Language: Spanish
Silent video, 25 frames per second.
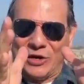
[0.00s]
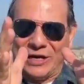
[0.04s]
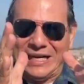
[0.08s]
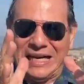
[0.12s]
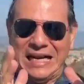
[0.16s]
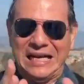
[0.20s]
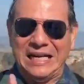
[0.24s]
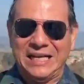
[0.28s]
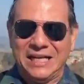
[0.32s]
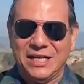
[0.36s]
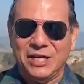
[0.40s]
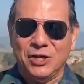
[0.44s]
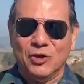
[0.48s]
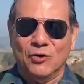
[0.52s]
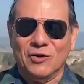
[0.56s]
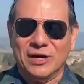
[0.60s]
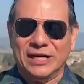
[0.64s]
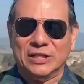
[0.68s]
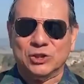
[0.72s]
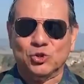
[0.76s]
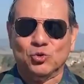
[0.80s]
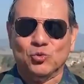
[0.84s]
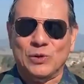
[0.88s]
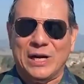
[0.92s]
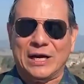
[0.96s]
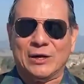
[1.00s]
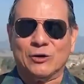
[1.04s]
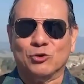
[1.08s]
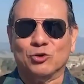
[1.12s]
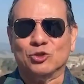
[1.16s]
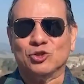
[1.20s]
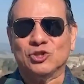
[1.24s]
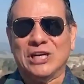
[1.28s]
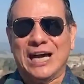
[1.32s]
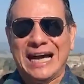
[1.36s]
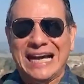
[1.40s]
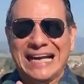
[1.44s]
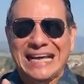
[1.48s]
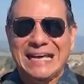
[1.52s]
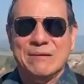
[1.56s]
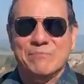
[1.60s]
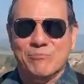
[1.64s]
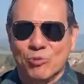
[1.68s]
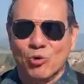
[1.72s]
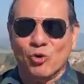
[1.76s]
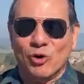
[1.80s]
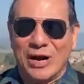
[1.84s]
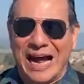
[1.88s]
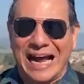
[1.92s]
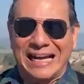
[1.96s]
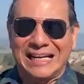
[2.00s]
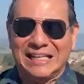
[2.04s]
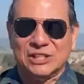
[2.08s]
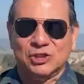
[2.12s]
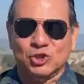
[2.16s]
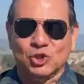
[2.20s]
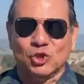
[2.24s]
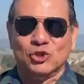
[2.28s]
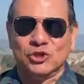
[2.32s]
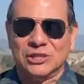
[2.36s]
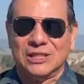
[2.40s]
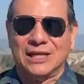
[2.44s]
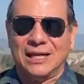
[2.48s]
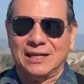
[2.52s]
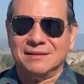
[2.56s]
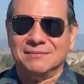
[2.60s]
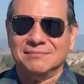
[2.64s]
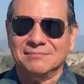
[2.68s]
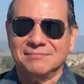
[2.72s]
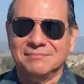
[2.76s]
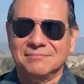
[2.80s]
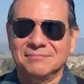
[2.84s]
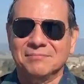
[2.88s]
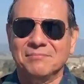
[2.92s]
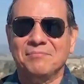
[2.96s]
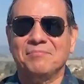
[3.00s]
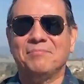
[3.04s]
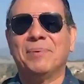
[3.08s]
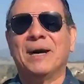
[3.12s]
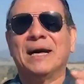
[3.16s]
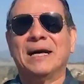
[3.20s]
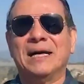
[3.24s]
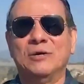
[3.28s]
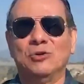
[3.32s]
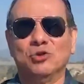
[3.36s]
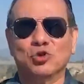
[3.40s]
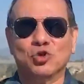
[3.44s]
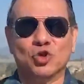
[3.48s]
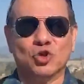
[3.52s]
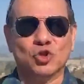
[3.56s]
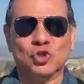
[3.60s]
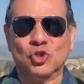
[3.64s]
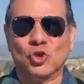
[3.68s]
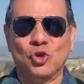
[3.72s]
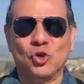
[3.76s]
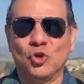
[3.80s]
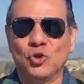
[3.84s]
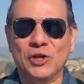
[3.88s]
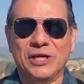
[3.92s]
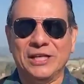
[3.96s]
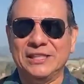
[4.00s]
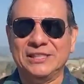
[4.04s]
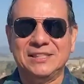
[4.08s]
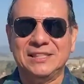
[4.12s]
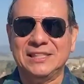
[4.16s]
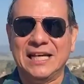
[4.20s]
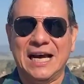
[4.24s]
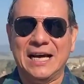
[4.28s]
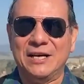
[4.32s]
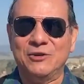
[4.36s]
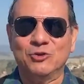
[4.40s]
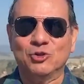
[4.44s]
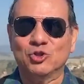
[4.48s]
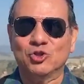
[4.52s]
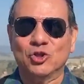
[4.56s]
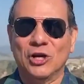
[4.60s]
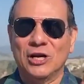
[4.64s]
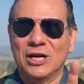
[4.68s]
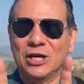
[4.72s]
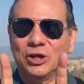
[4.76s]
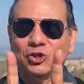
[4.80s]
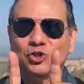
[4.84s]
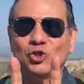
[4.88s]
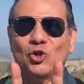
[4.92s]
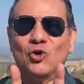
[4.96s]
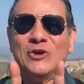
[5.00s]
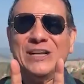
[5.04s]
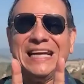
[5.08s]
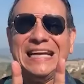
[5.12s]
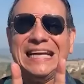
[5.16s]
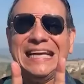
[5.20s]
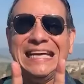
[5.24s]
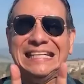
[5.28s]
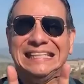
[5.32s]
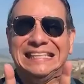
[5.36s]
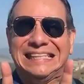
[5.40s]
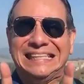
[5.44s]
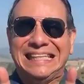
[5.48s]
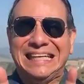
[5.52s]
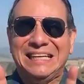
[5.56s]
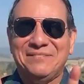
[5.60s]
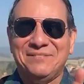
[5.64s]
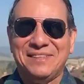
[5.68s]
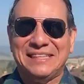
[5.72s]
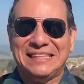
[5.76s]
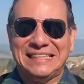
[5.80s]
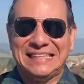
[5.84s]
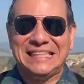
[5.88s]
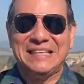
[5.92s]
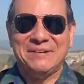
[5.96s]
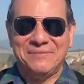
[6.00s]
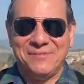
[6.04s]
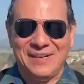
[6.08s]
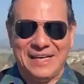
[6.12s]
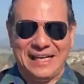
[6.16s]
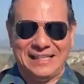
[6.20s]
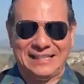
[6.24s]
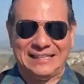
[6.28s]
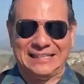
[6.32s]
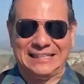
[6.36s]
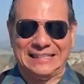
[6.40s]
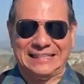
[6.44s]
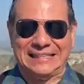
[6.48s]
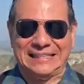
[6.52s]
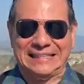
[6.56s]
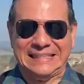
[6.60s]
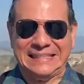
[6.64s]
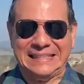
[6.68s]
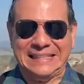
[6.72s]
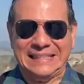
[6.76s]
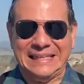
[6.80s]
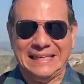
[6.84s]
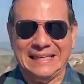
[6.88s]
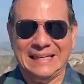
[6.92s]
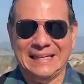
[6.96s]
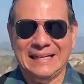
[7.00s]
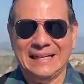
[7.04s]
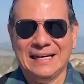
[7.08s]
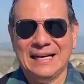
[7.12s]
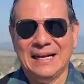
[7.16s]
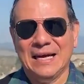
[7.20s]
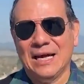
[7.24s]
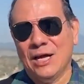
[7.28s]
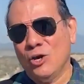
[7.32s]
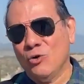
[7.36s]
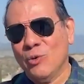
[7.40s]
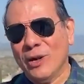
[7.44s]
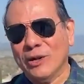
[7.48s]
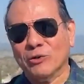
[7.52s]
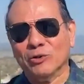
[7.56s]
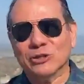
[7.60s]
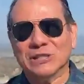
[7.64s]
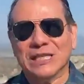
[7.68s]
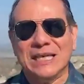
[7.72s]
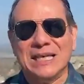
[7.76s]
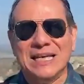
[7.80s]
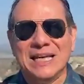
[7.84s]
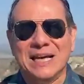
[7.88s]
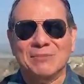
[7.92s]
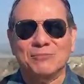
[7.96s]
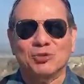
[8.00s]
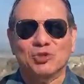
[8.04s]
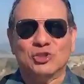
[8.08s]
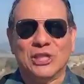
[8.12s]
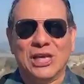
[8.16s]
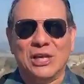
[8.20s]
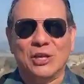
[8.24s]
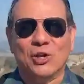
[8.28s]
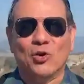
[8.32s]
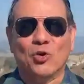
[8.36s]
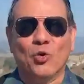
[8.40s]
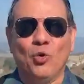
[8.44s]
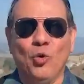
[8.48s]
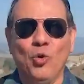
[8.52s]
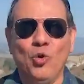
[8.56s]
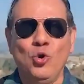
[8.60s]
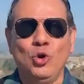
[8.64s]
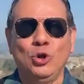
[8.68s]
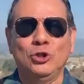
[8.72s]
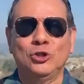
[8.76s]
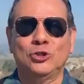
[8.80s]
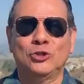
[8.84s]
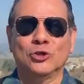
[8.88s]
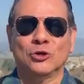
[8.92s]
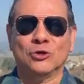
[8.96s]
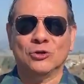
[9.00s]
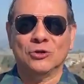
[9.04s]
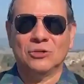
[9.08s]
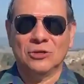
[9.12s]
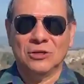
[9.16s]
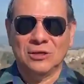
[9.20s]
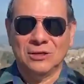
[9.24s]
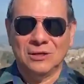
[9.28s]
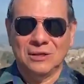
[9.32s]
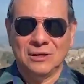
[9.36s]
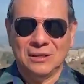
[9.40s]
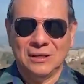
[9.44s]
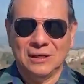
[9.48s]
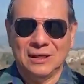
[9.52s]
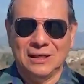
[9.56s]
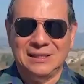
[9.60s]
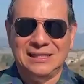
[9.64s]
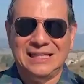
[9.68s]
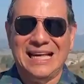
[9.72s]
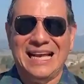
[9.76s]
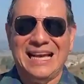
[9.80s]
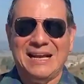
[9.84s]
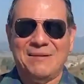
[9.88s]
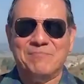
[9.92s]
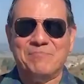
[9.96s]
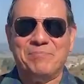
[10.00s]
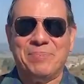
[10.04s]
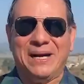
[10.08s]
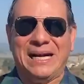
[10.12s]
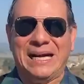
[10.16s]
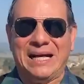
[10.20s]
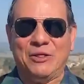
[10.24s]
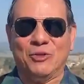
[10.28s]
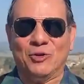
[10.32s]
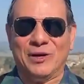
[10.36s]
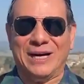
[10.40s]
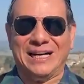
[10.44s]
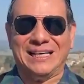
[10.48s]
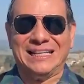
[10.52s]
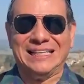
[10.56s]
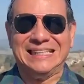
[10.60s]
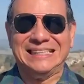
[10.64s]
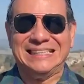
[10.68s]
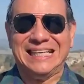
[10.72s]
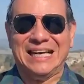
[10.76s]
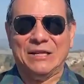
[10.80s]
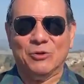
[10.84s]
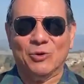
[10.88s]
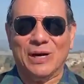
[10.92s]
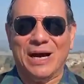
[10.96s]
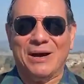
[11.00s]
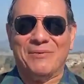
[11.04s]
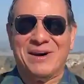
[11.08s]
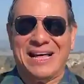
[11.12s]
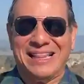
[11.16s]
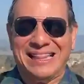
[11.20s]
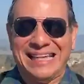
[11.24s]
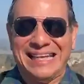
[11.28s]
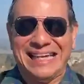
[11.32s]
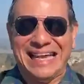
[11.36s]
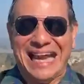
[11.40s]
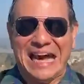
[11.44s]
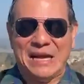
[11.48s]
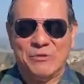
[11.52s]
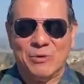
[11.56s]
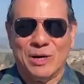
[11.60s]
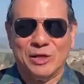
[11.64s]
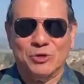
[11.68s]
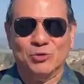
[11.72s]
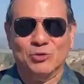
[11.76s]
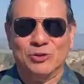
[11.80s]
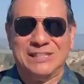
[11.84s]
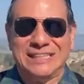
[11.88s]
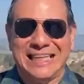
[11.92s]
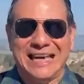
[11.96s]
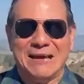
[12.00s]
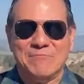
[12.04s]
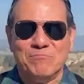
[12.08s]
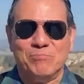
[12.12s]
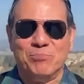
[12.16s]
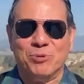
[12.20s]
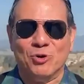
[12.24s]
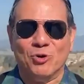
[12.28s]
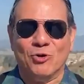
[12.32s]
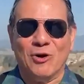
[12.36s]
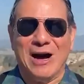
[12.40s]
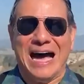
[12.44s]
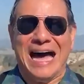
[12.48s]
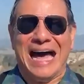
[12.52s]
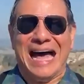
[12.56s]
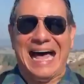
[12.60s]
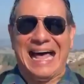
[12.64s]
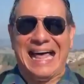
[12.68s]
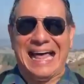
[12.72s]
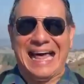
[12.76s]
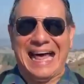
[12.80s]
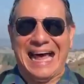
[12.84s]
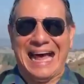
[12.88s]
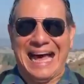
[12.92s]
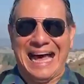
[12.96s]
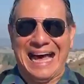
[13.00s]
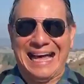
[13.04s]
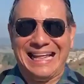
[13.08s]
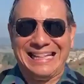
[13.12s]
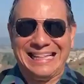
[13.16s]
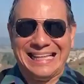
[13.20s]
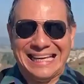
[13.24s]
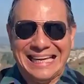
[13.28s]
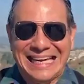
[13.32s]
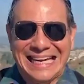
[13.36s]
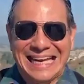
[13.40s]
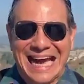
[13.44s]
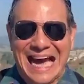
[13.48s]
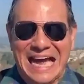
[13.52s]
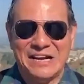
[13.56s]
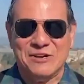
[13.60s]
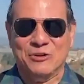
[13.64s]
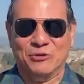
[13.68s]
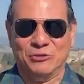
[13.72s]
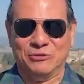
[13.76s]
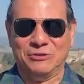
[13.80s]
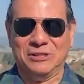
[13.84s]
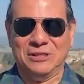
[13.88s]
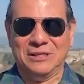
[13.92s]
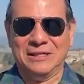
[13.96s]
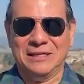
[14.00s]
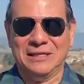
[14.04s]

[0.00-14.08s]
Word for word: religión es una cosa y moral es otra. Para nosotros los cristianos son indivisibles. Luego teníamos el culto, del emperador. Aquí se adoraba a Adriano. Hay un templo a Adriano,